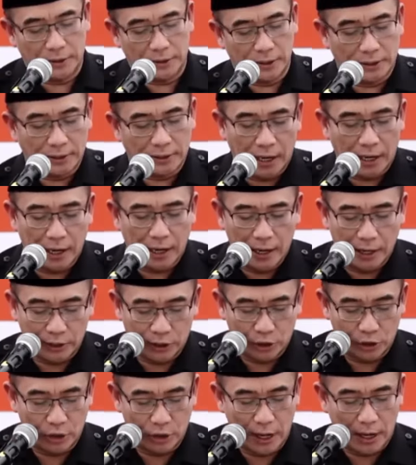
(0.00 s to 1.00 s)
dalam keputusan
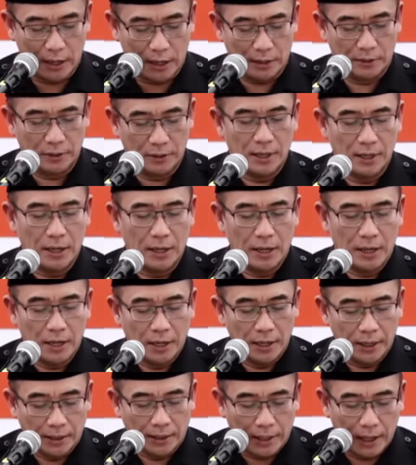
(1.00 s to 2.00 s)
KPU itu.
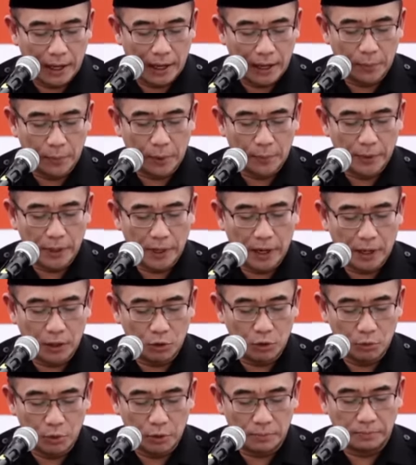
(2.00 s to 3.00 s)
Kami
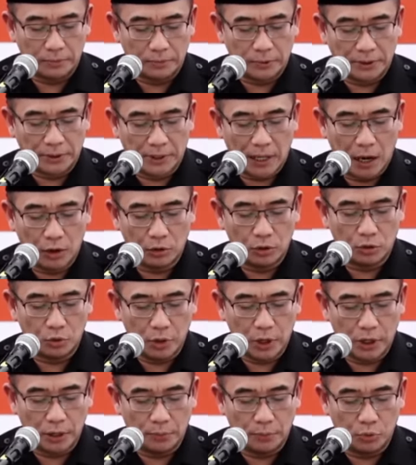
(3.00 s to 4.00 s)
koreksi sebentar,
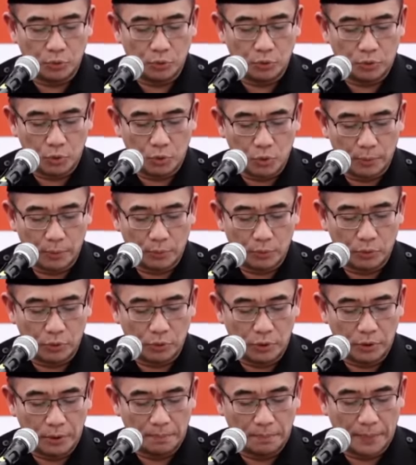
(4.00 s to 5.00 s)
kata Hashim.
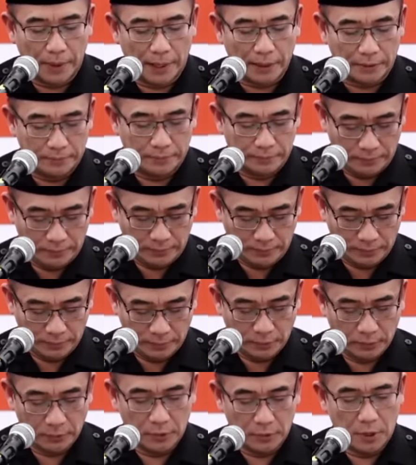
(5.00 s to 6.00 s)

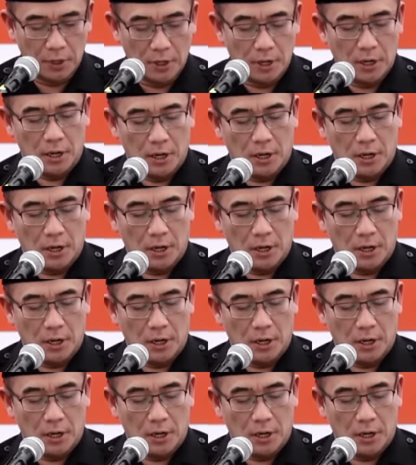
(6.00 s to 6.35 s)
Setelah terjadi